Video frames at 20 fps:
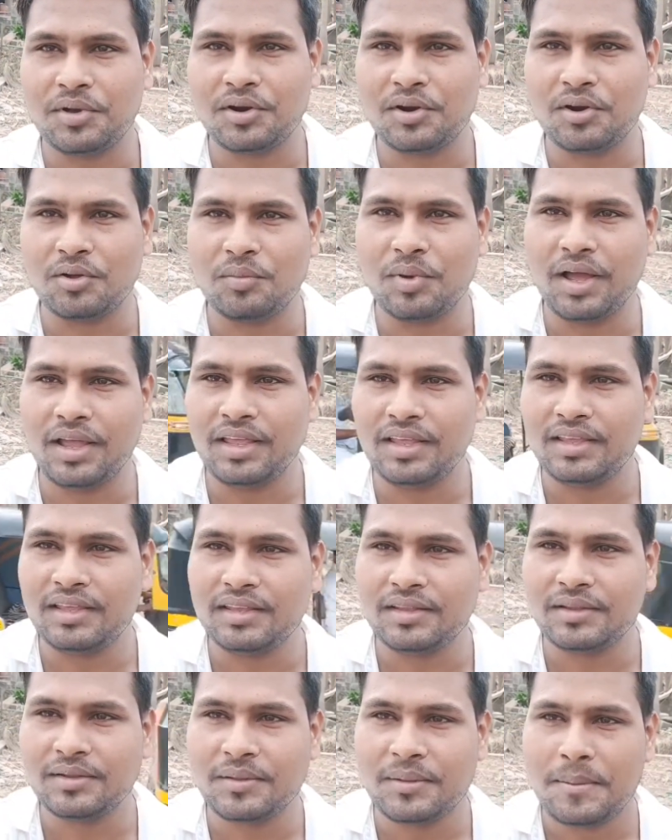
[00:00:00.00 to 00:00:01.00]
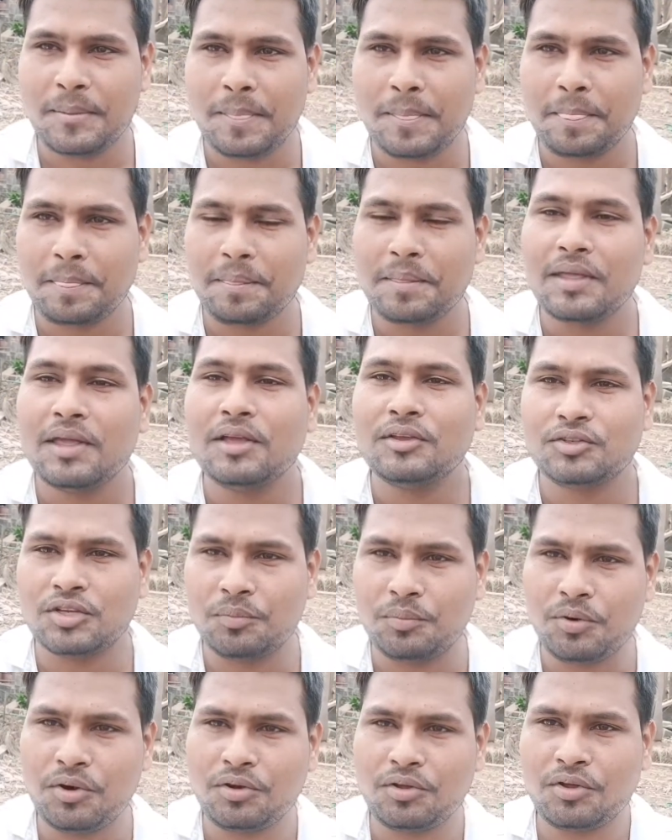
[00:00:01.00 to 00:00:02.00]
कर लो भाई
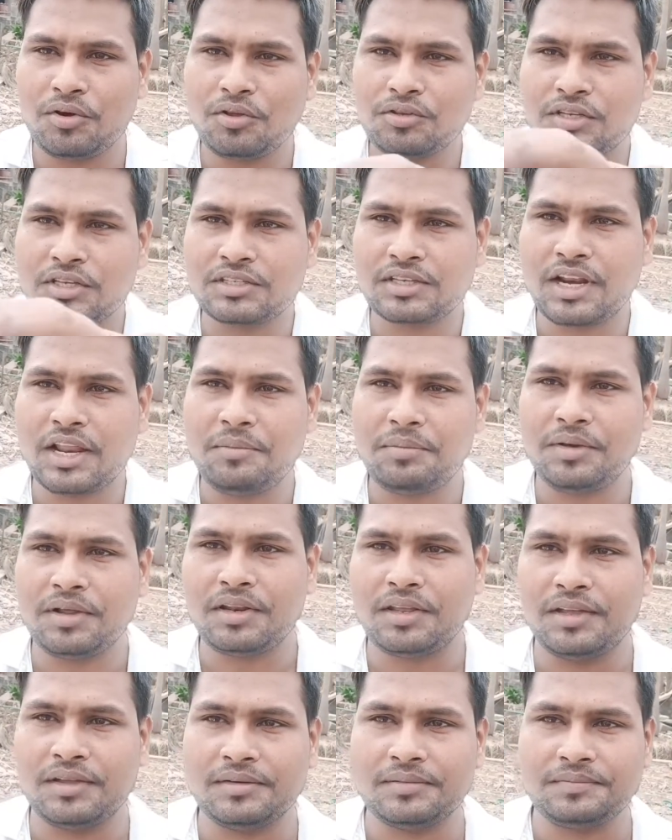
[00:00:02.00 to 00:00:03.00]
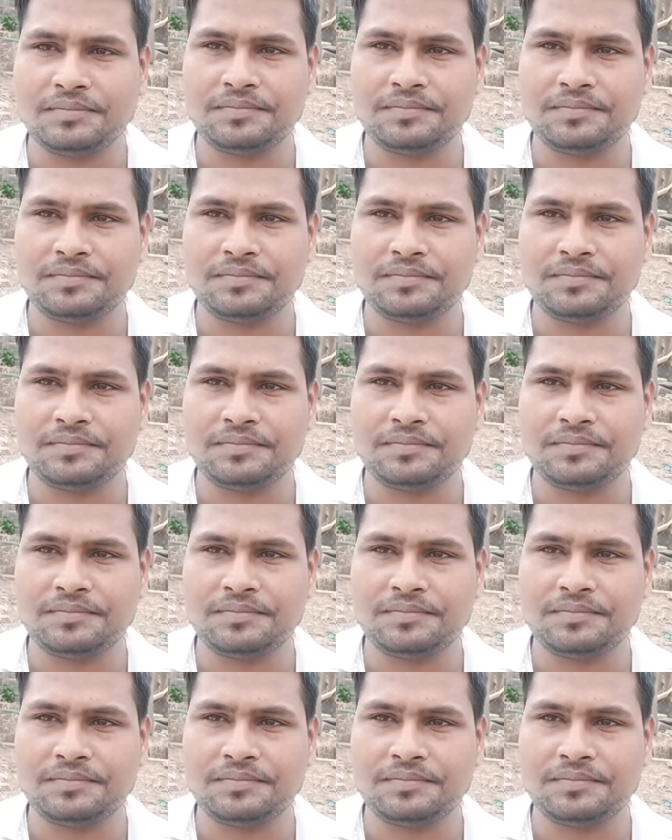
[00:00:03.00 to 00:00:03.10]
सपोर्ट करो सब्सक्राइब करके